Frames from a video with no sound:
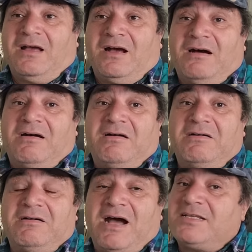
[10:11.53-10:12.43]

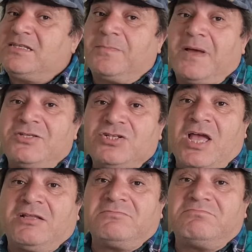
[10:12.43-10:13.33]
А,
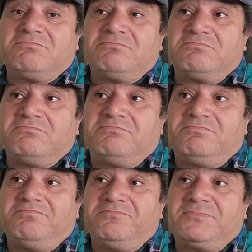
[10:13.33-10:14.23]
Азербайджан
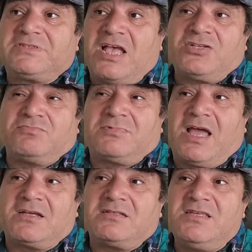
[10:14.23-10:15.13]
скажем
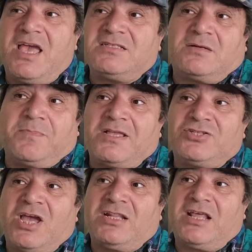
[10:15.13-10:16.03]
так, не
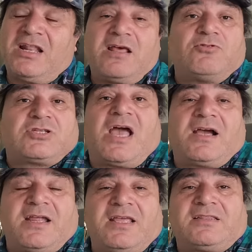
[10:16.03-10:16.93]
Азербайджан, наверное, а вот
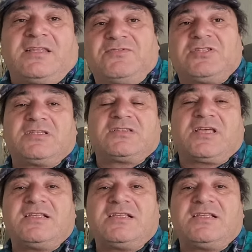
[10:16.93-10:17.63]
конкретный вот этот